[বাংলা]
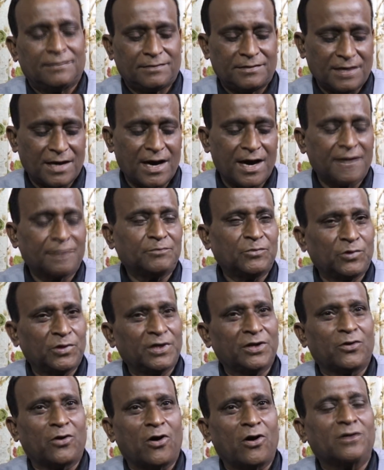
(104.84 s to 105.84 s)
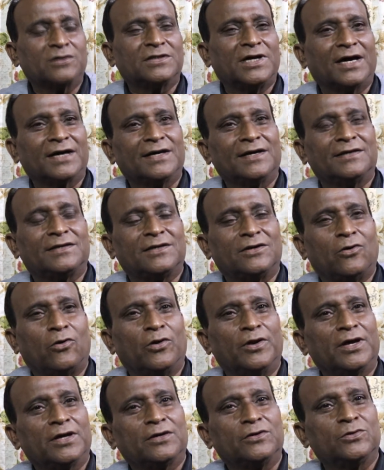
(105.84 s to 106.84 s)
যার মনে রং থাকে সে
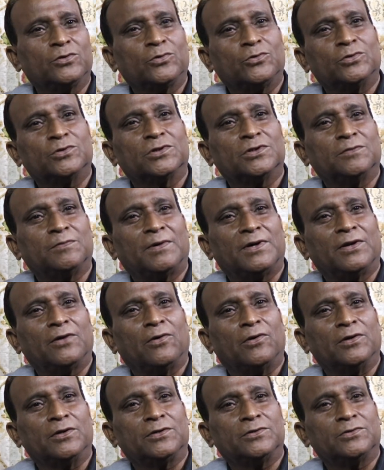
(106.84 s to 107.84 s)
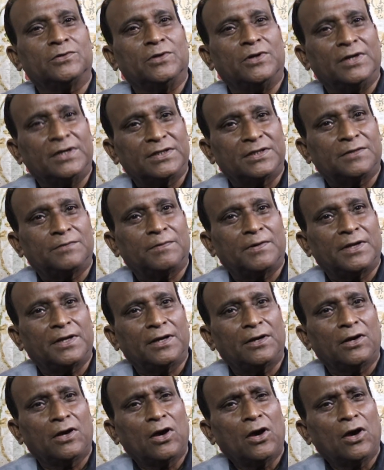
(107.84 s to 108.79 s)
অনেক কিছু করতে পারে অনেক কিছু লিখতে পারে